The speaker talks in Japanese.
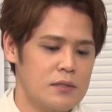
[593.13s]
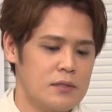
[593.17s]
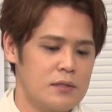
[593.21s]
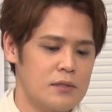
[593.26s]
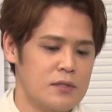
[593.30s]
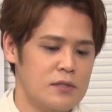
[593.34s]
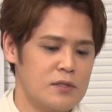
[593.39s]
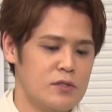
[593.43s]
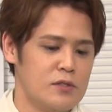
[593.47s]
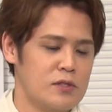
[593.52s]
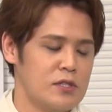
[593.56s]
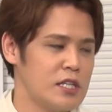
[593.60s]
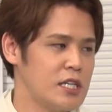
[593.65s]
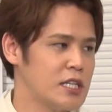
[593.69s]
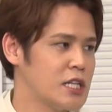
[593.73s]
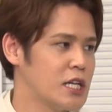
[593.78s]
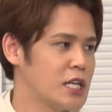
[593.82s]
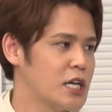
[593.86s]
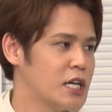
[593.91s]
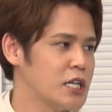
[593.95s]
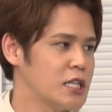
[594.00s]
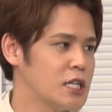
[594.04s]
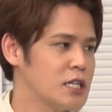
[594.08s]
作っていた
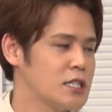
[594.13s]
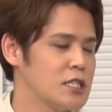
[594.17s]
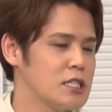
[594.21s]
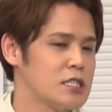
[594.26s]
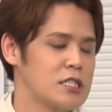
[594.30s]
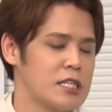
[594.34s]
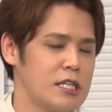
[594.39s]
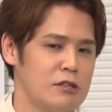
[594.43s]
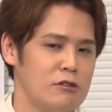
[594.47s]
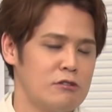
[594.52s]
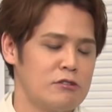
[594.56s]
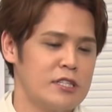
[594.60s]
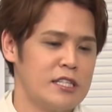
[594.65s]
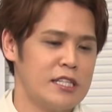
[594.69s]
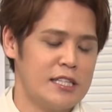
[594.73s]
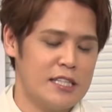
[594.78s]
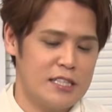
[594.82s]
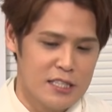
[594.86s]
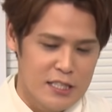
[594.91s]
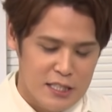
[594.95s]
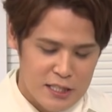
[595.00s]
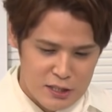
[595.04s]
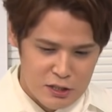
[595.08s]
だいたんですけどで
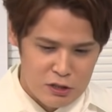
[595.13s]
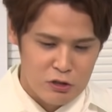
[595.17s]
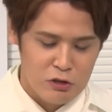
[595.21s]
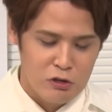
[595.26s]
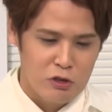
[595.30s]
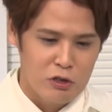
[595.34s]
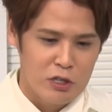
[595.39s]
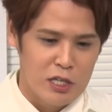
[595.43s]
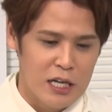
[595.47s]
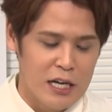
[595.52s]
その